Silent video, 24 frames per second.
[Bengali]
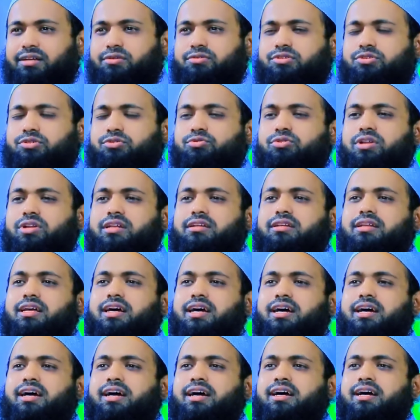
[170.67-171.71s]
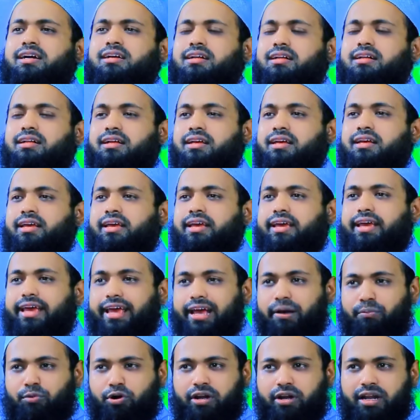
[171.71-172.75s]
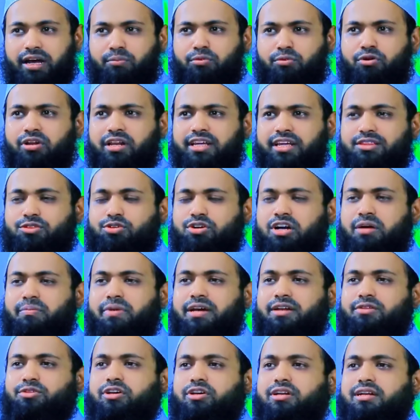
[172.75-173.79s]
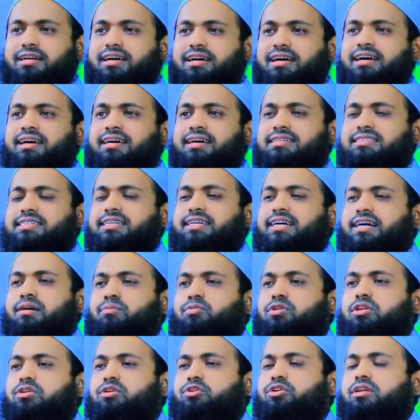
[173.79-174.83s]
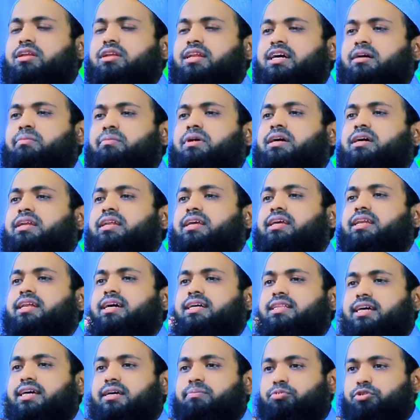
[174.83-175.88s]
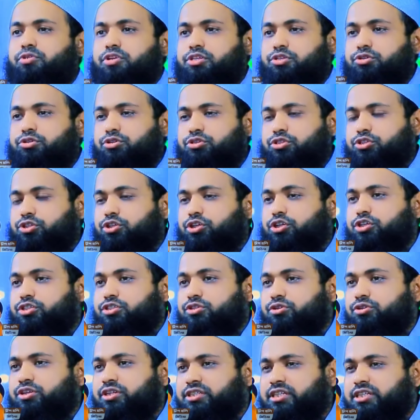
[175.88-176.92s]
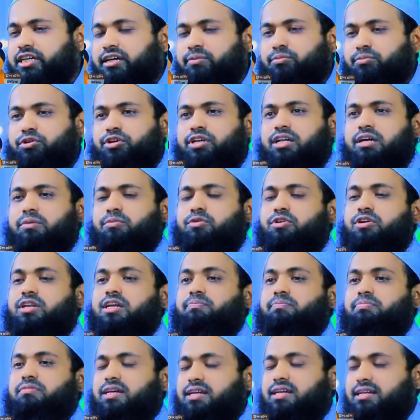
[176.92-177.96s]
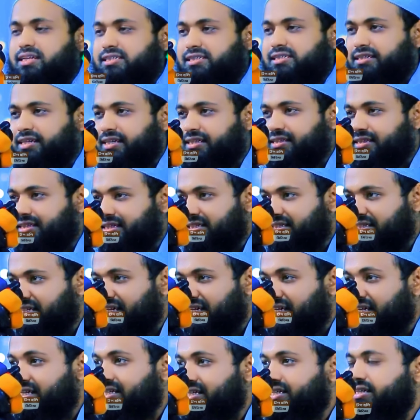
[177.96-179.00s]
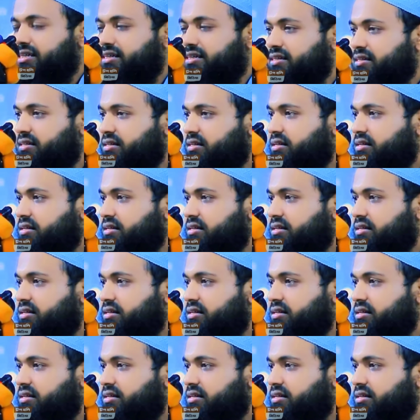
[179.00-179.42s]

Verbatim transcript: ইয়ার সুল আল্লাহ এমন আমলই তো আমার দরকার যে আমল করলে আমার ঋণ আদায় পরিশোধ সহজ হয়ে যায় এমন আমল আপনার কাছে জানতে চাই